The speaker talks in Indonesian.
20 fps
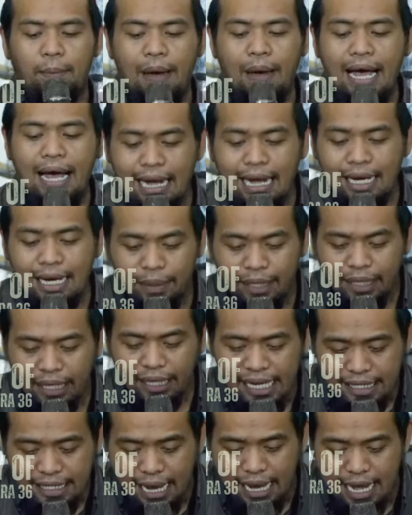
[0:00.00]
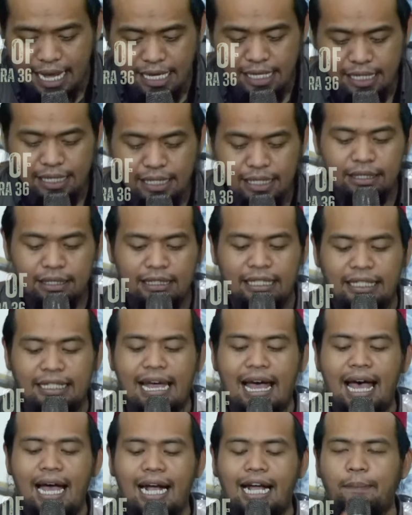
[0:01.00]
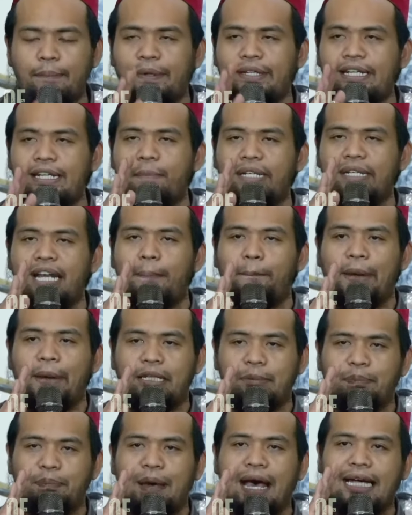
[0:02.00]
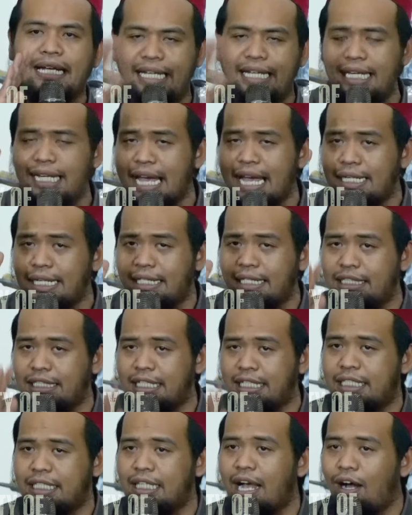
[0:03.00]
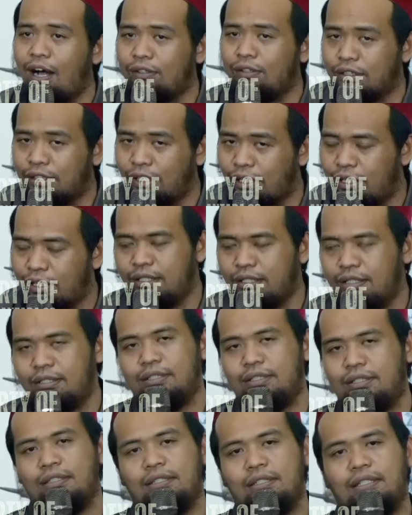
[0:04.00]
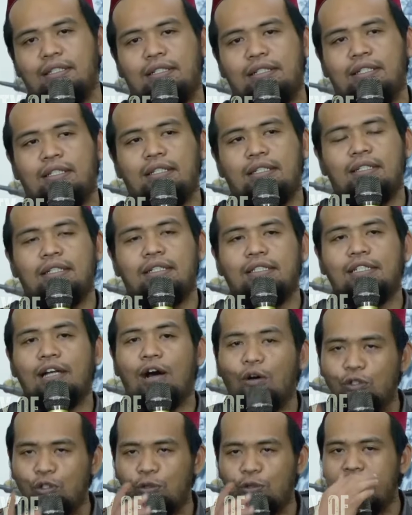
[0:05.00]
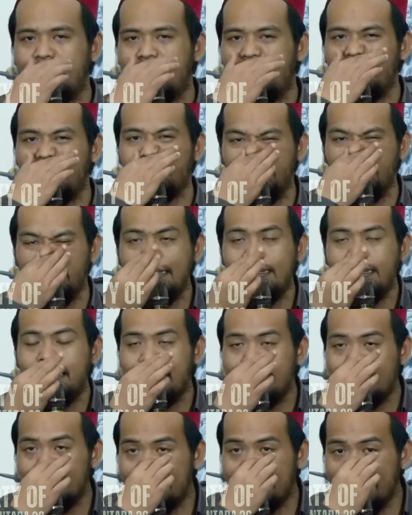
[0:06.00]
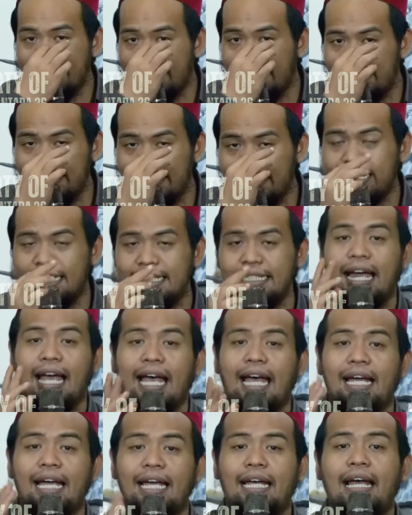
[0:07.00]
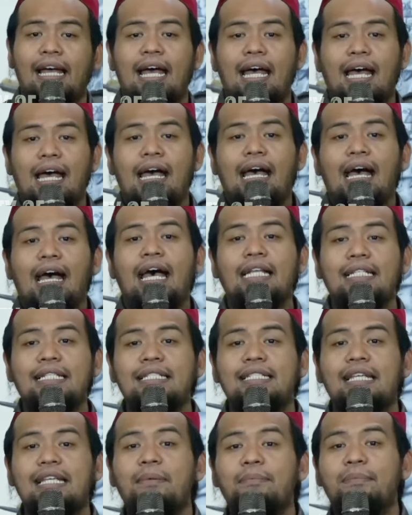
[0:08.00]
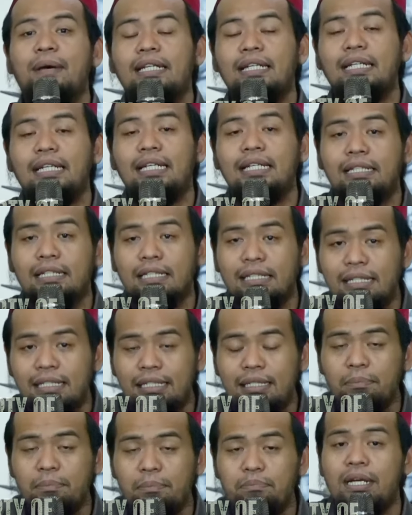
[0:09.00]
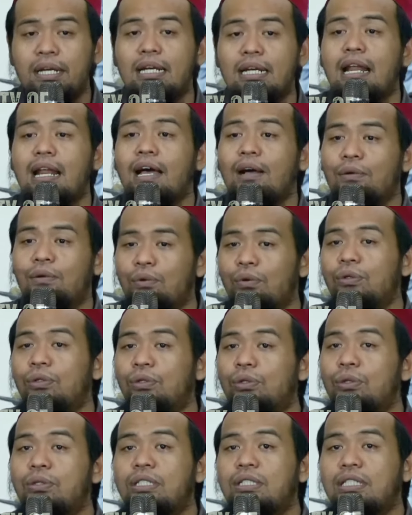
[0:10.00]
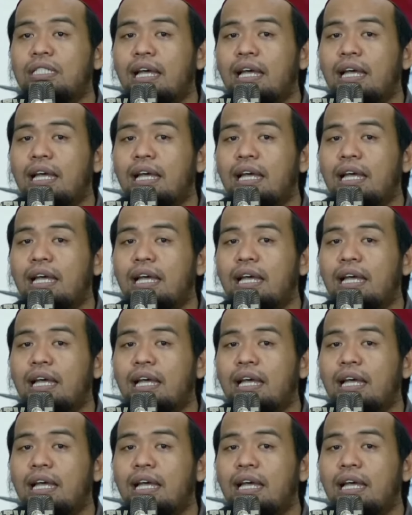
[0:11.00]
bahkan mereka tidak akan pernah mendapat bagian di sisi Allah naudzubillahi min dzalik nah ancaman ini berlaku untuk